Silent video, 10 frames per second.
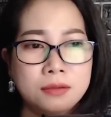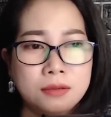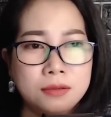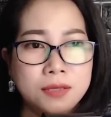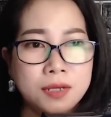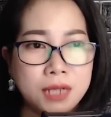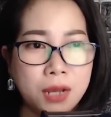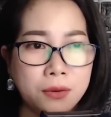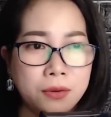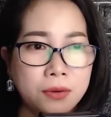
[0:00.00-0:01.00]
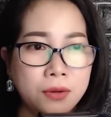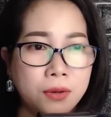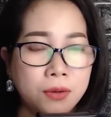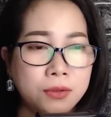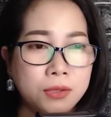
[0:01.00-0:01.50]
Dứt câu,
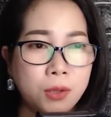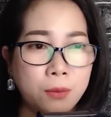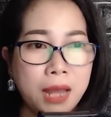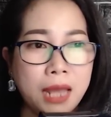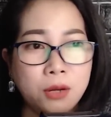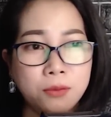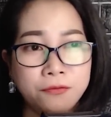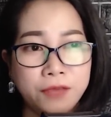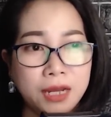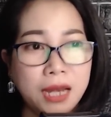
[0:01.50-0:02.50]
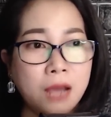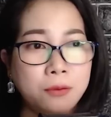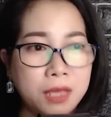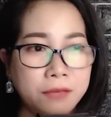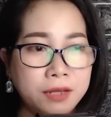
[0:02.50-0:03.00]
cũng là lúc Viễn lao
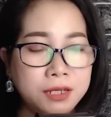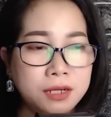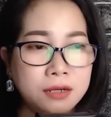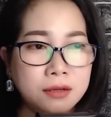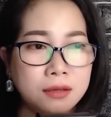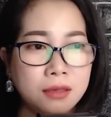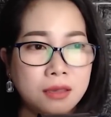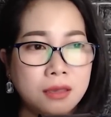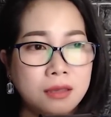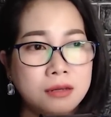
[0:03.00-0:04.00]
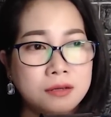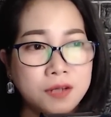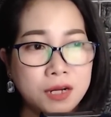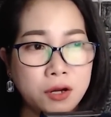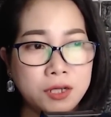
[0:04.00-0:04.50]
về phía trước.
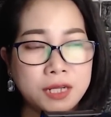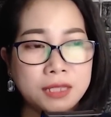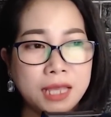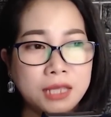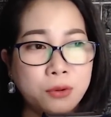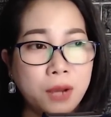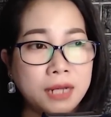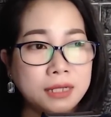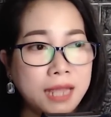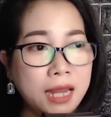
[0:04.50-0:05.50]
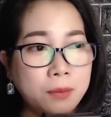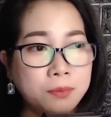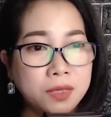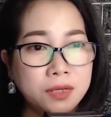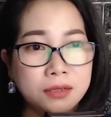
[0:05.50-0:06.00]
Sợi roi trên tay của anh ngay lập
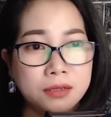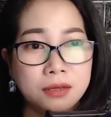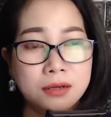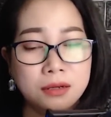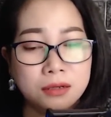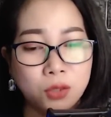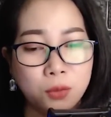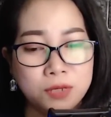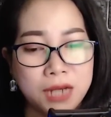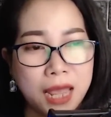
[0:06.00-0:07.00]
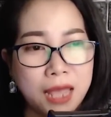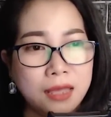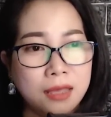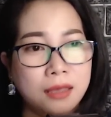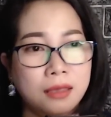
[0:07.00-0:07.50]
tức được tung ra,
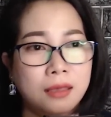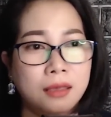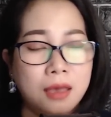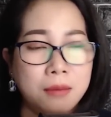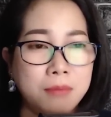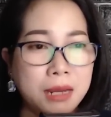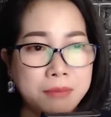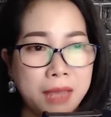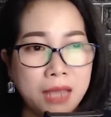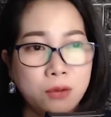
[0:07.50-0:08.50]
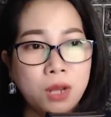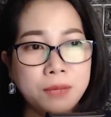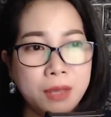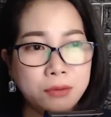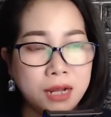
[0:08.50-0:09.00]
mạnh mẽ quất
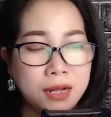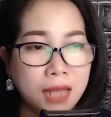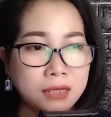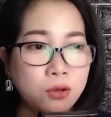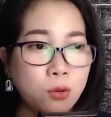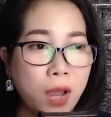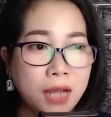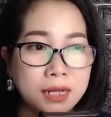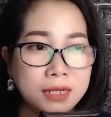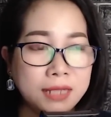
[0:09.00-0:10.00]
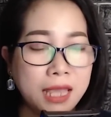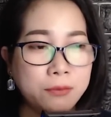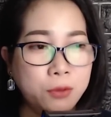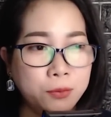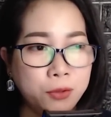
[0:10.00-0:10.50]
vào thân ảnh của Quán Linh nghe
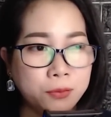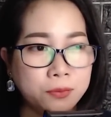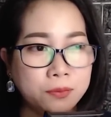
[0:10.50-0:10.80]
dùng dục.